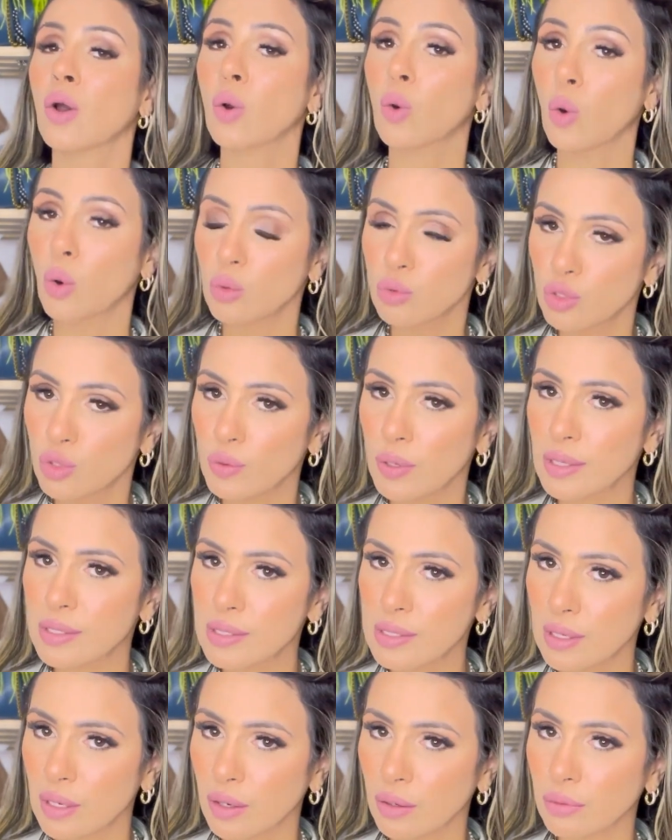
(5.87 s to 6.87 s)

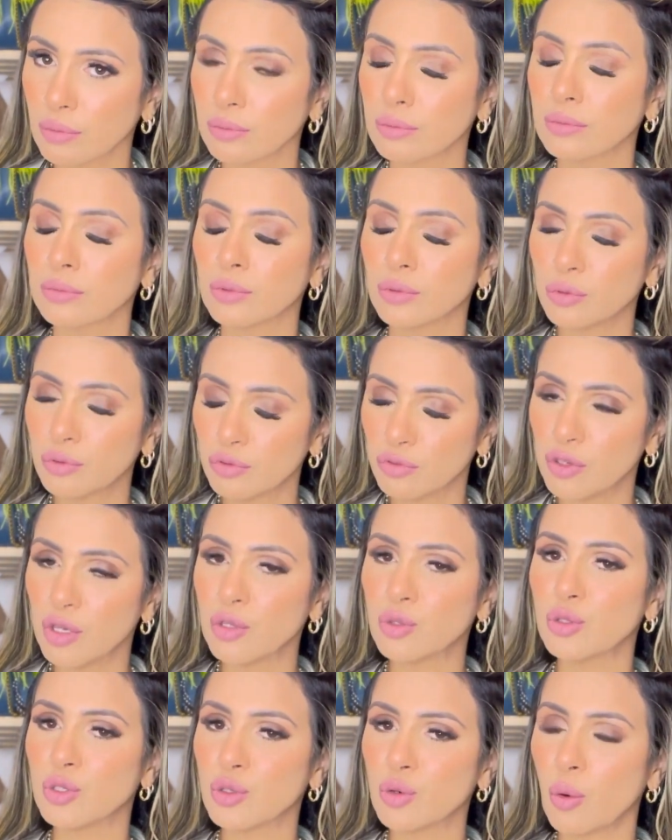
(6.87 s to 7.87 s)
Continuação do
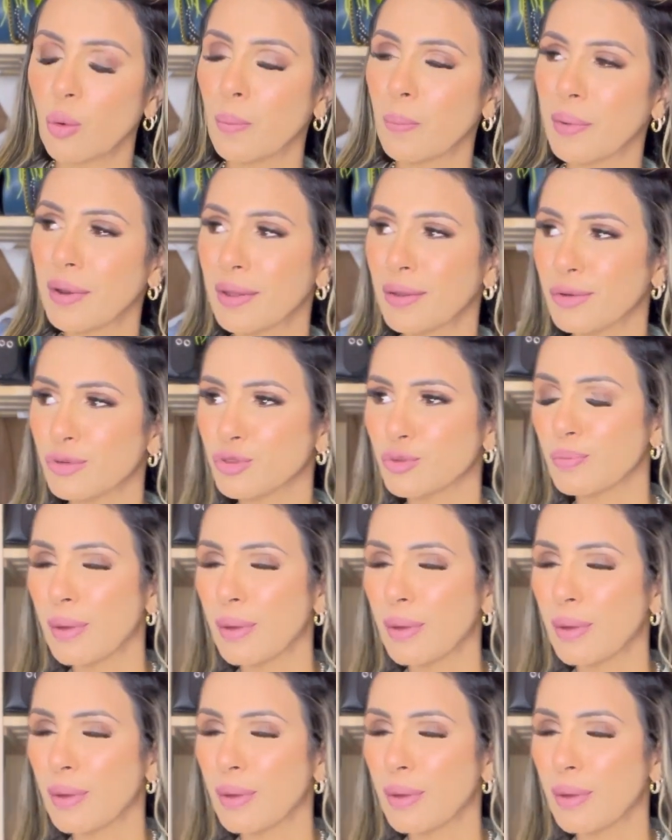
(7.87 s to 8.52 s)
vídeo de comprinhos